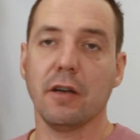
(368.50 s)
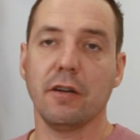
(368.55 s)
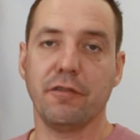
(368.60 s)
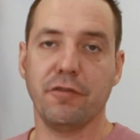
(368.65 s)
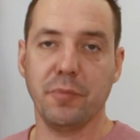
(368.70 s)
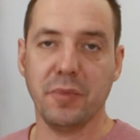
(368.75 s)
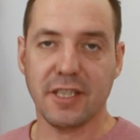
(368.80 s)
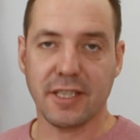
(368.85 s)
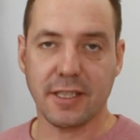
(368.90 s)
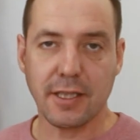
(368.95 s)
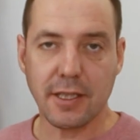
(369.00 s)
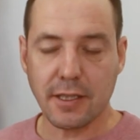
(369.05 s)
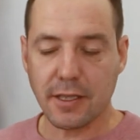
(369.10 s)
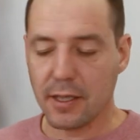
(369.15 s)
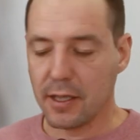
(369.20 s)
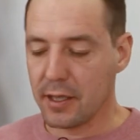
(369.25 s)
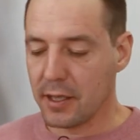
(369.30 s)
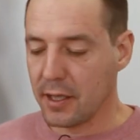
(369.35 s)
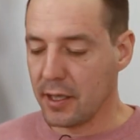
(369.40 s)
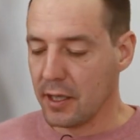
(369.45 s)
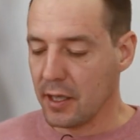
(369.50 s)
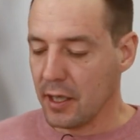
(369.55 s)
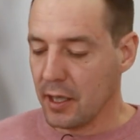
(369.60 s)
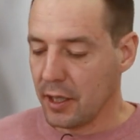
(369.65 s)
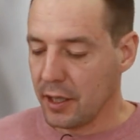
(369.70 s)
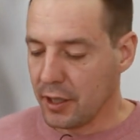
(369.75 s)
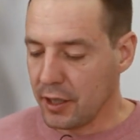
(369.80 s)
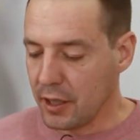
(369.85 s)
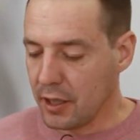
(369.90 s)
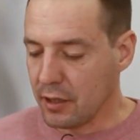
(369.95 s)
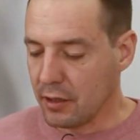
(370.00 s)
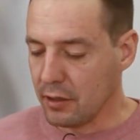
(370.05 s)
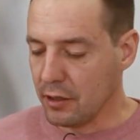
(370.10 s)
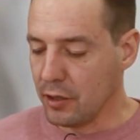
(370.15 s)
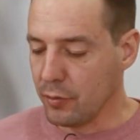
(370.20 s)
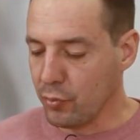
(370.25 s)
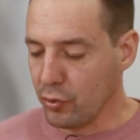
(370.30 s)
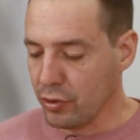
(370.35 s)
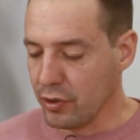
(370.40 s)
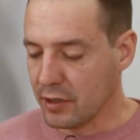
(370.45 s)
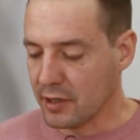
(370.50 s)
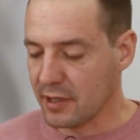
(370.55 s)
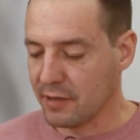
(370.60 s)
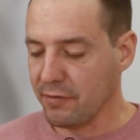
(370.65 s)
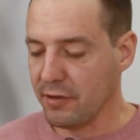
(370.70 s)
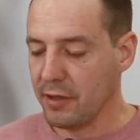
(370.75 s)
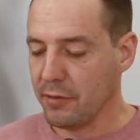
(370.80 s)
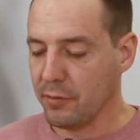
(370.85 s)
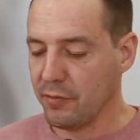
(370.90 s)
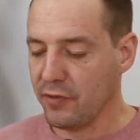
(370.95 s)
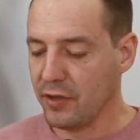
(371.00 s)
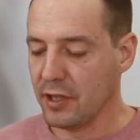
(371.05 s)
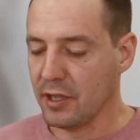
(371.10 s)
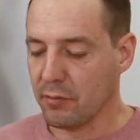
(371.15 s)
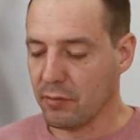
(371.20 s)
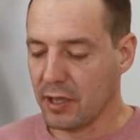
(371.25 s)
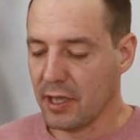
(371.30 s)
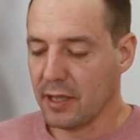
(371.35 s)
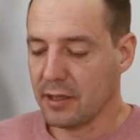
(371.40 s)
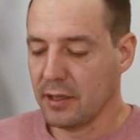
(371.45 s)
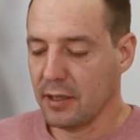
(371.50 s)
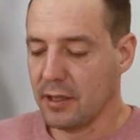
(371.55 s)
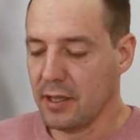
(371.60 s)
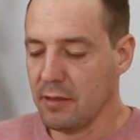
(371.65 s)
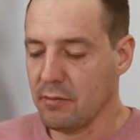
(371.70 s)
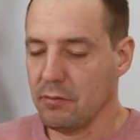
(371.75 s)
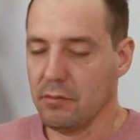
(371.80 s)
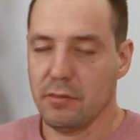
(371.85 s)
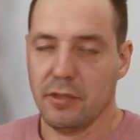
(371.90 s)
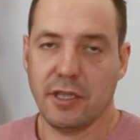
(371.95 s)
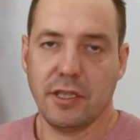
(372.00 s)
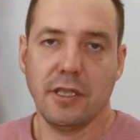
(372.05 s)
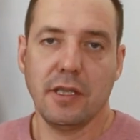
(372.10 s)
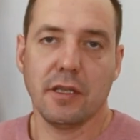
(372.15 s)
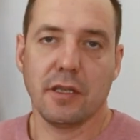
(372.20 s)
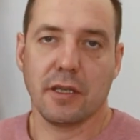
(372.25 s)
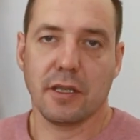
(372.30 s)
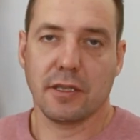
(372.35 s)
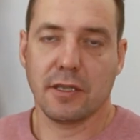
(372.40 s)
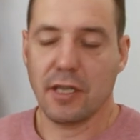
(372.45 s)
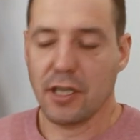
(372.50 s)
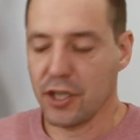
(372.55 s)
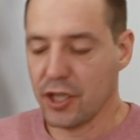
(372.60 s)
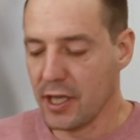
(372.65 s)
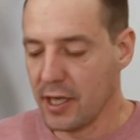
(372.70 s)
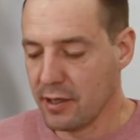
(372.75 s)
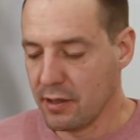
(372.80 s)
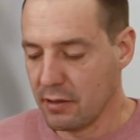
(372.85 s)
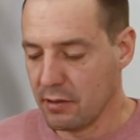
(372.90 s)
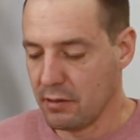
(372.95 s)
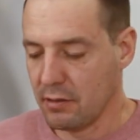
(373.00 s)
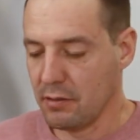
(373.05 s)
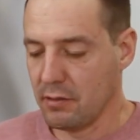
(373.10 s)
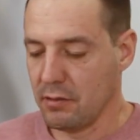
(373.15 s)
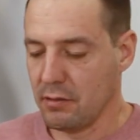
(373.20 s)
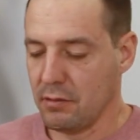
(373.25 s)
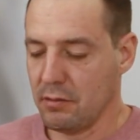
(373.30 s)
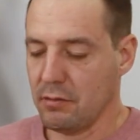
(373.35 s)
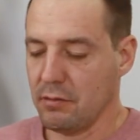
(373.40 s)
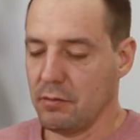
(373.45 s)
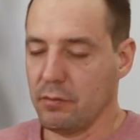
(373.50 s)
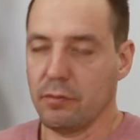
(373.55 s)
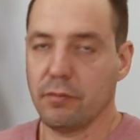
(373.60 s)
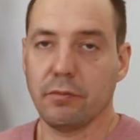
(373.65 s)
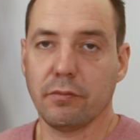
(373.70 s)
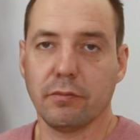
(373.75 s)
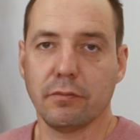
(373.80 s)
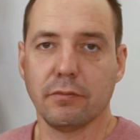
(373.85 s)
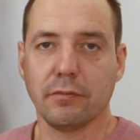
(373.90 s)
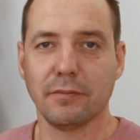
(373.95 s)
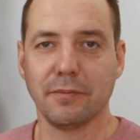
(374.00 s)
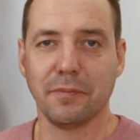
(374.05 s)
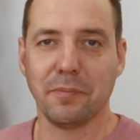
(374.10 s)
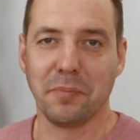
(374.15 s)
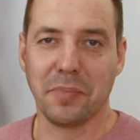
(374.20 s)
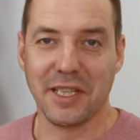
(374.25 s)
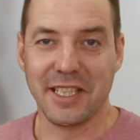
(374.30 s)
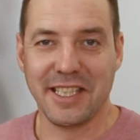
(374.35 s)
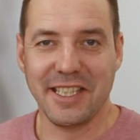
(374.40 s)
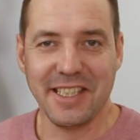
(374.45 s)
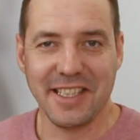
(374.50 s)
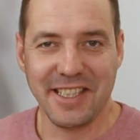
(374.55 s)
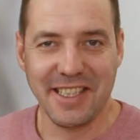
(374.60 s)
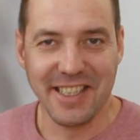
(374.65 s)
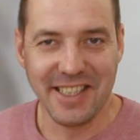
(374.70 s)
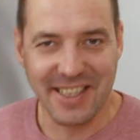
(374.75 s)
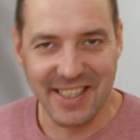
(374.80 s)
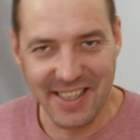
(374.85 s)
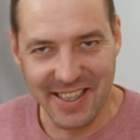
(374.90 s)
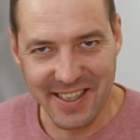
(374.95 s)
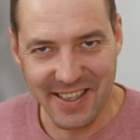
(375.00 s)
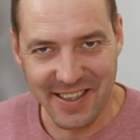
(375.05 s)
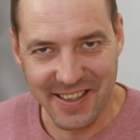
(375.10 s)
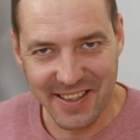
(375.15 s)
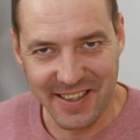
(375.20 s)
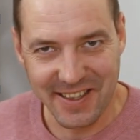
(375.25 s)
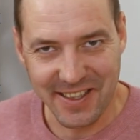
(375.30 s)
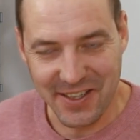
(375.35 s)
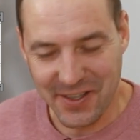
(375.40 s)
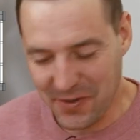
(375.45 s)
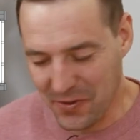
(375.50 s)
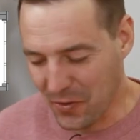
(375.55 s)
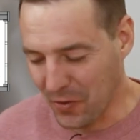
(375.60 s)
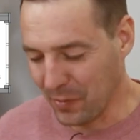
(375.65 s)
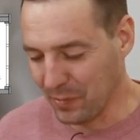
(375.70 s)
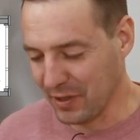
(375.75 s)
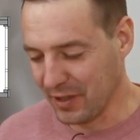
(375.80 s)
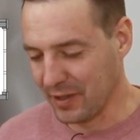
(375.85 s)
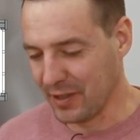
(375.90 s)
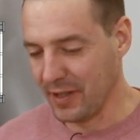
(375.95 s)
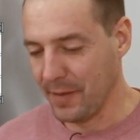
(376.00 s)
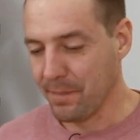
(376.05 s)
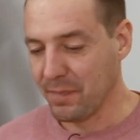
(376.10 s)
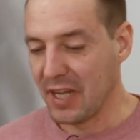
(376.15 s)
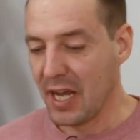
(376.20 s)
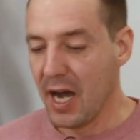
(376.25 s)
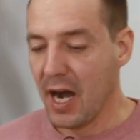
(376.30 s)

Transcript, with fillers: вместительный и не будет своим видом как-то там сильно раздражать э, посетителей этой комнаты.